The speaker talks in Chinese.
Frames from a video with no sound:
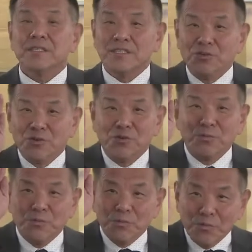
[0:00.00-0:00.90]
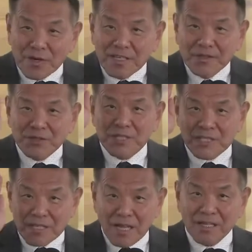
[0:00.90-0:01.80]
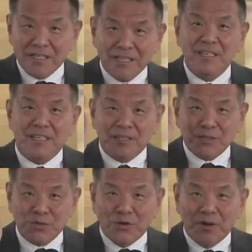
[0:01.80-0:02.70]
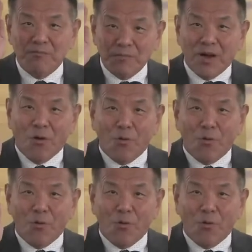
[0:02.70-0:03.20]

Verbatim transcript: 有墨，也就是上帝所描